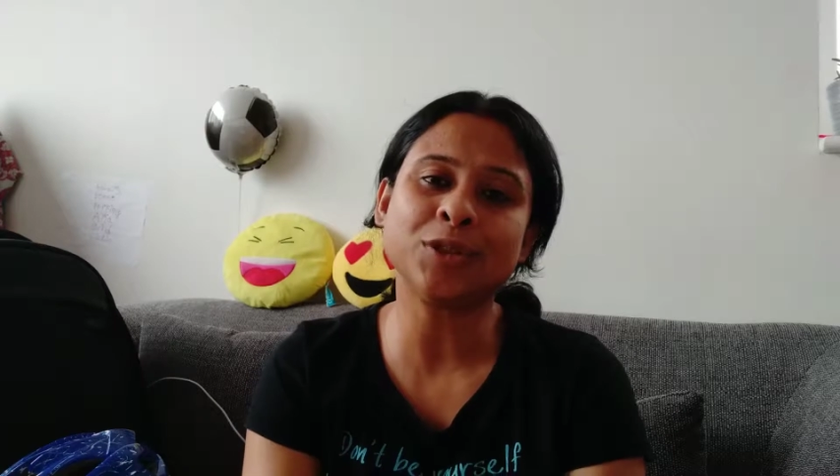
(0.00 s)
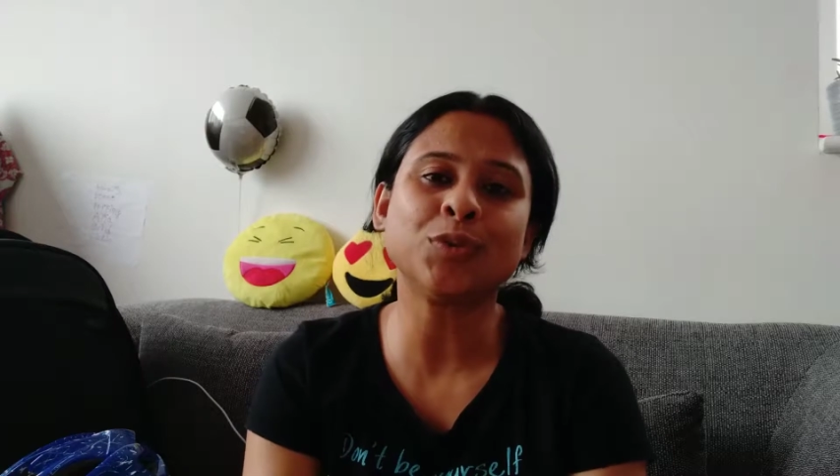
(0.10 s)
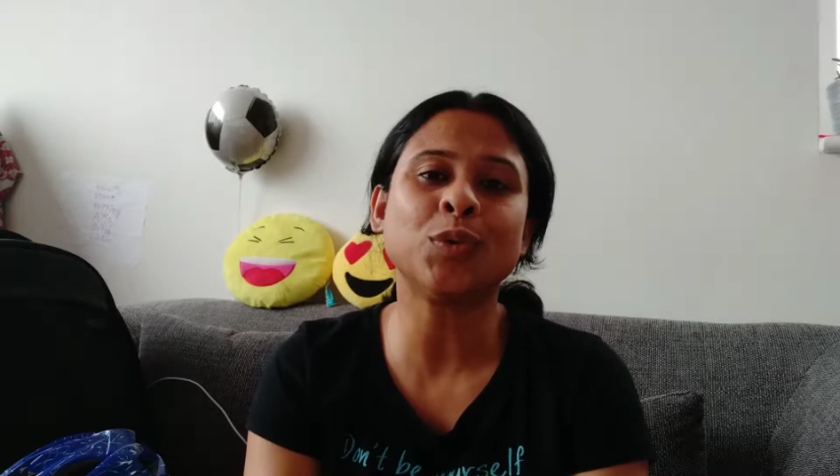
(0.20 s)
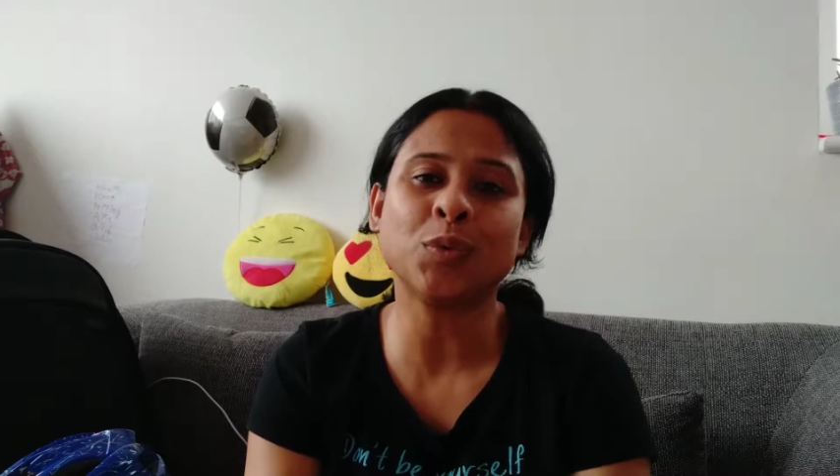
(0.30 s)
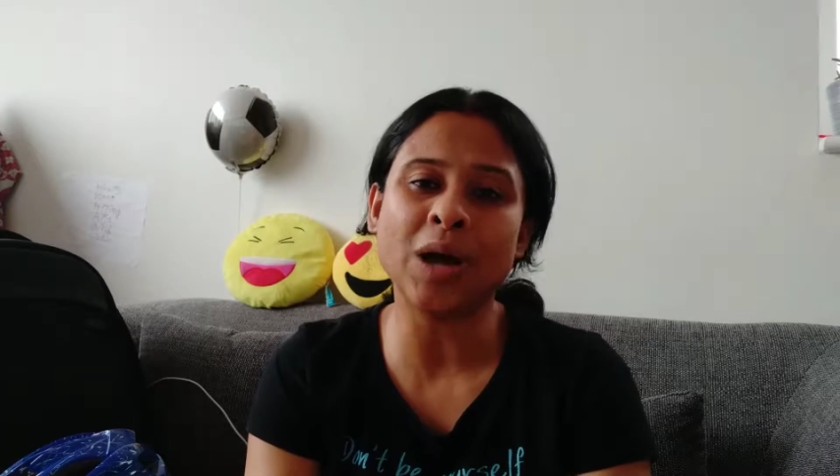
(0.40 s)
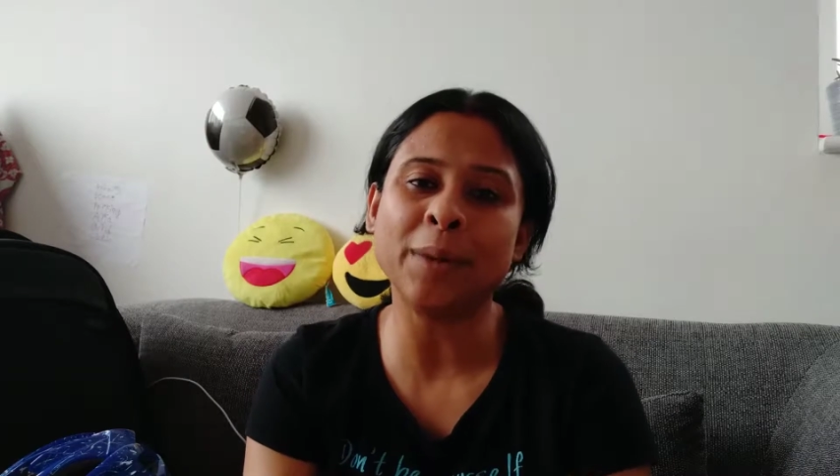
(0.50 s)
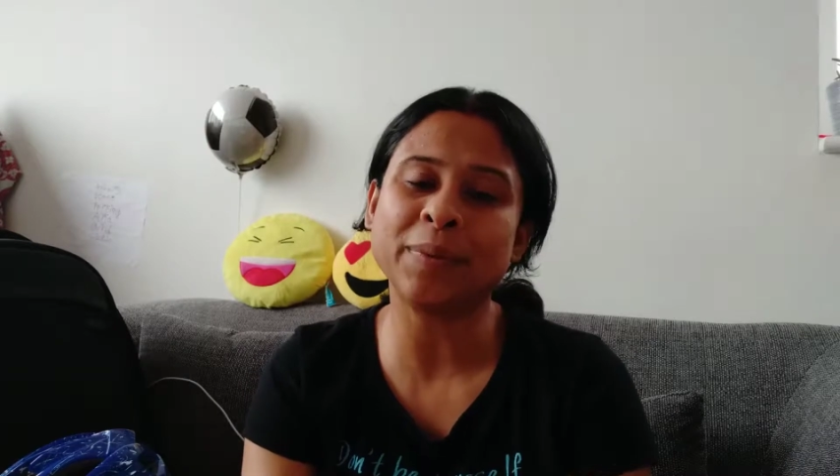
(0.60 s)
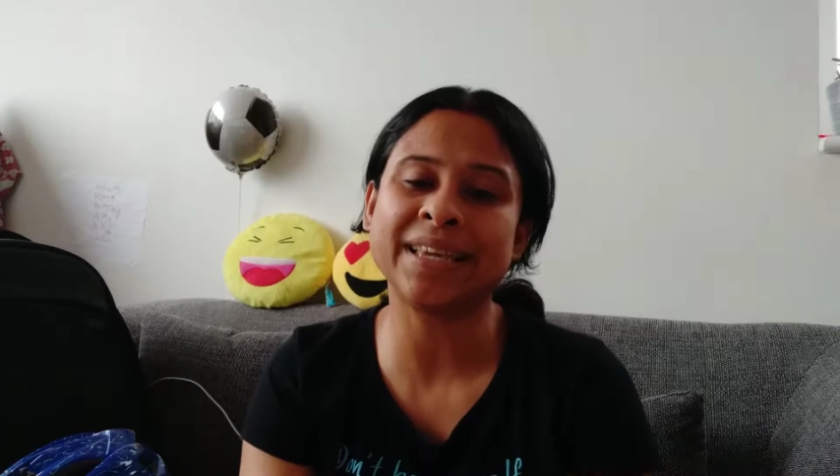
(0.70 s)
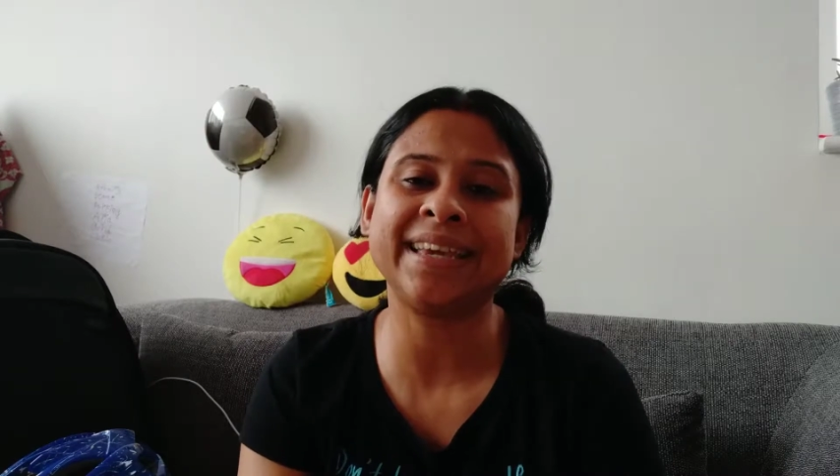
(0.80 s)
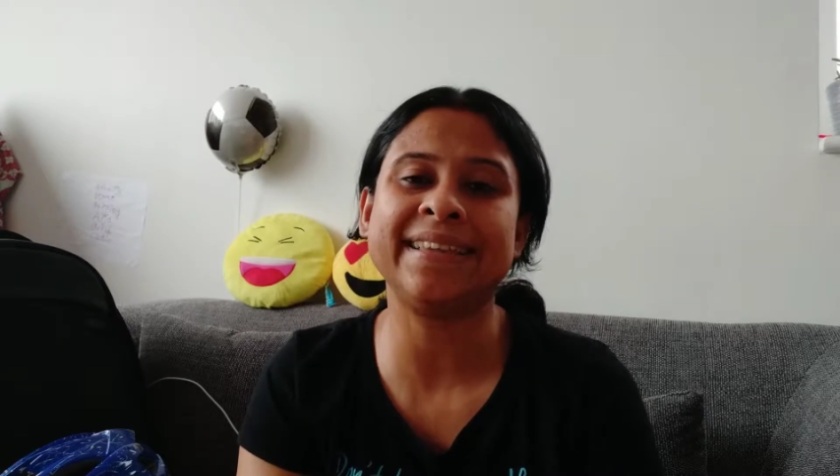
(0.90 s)
तो वो वहाँ पे
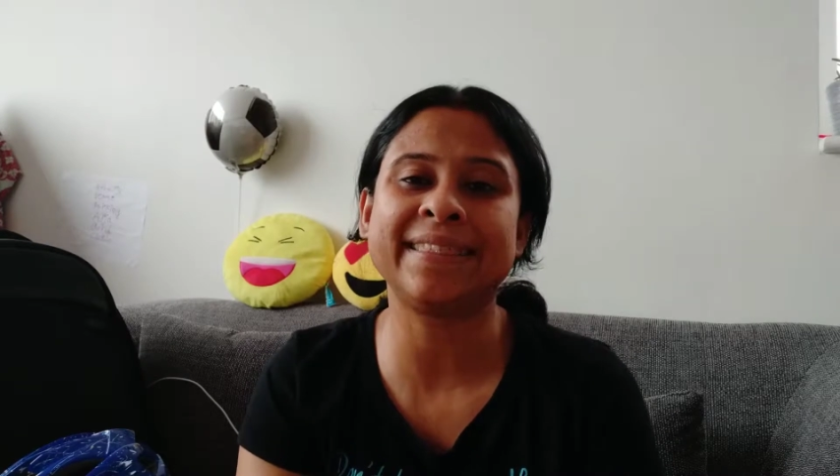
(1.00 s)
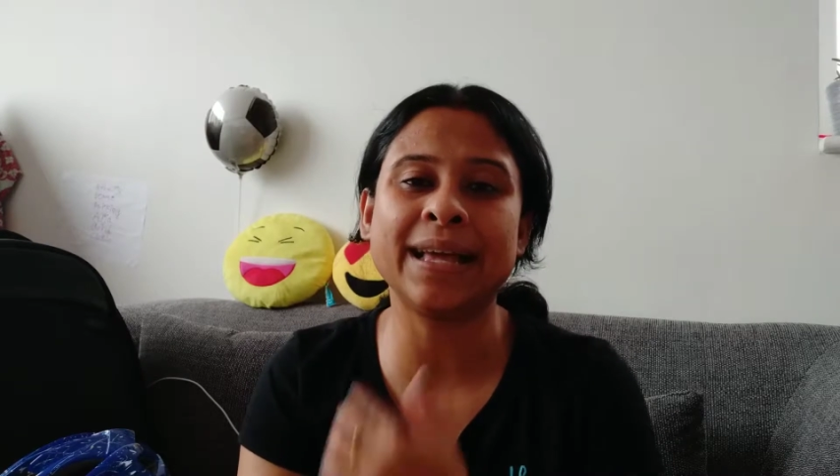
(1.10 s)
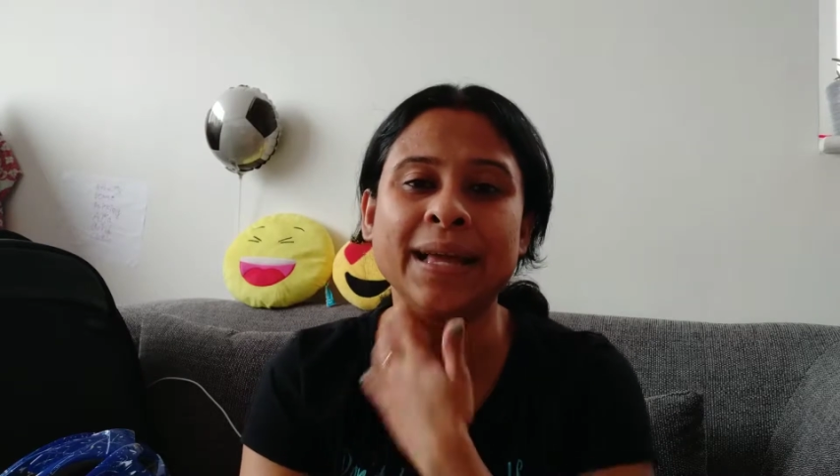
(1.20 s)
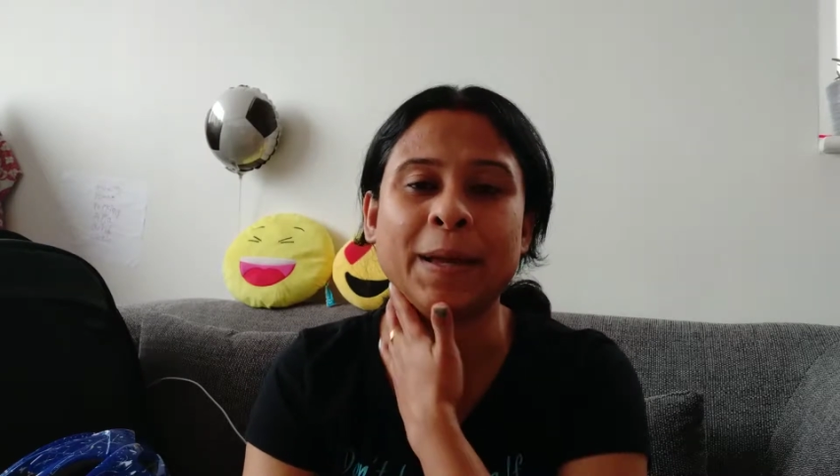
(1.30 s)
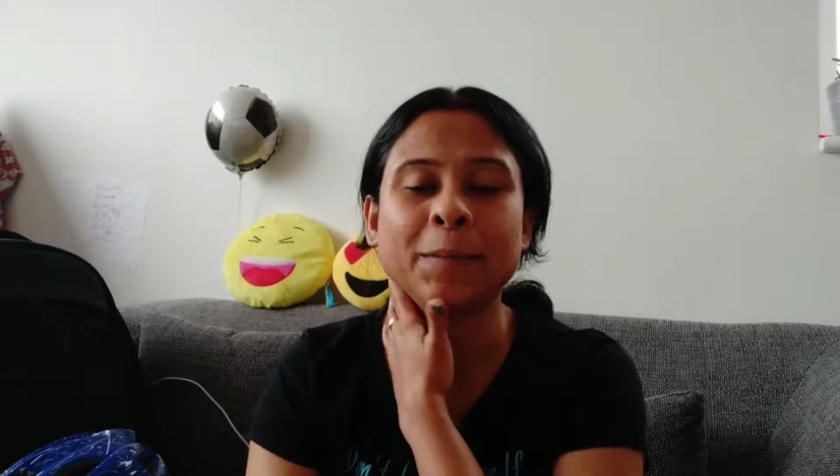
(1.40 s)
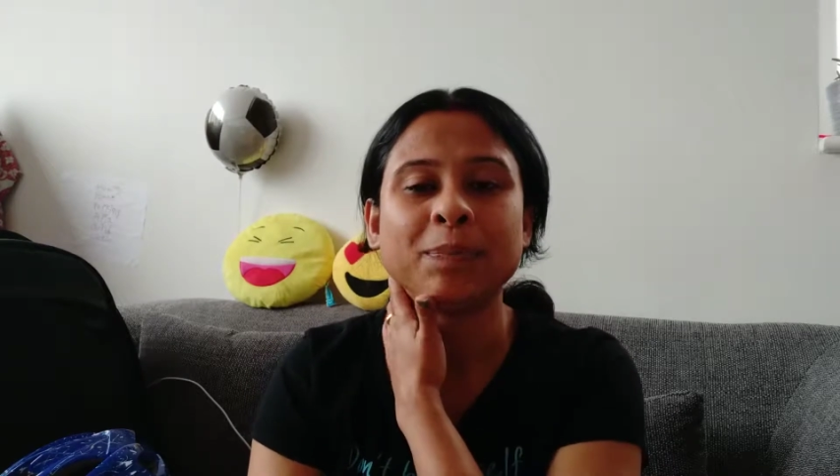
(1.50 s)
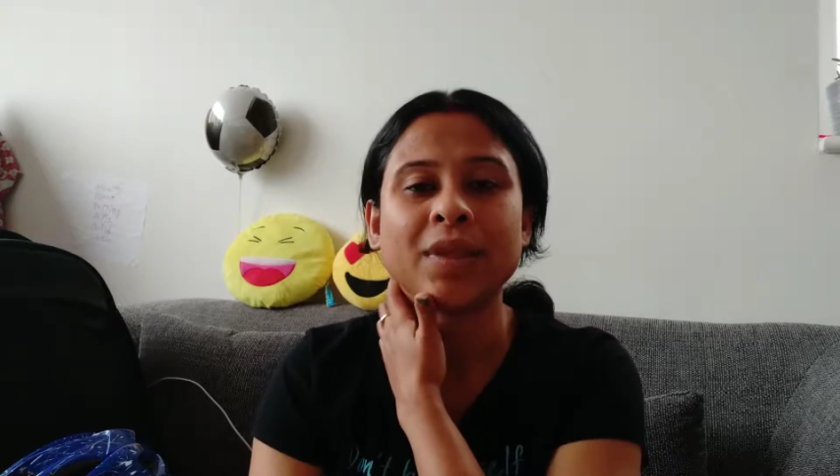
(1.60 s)
खेलता है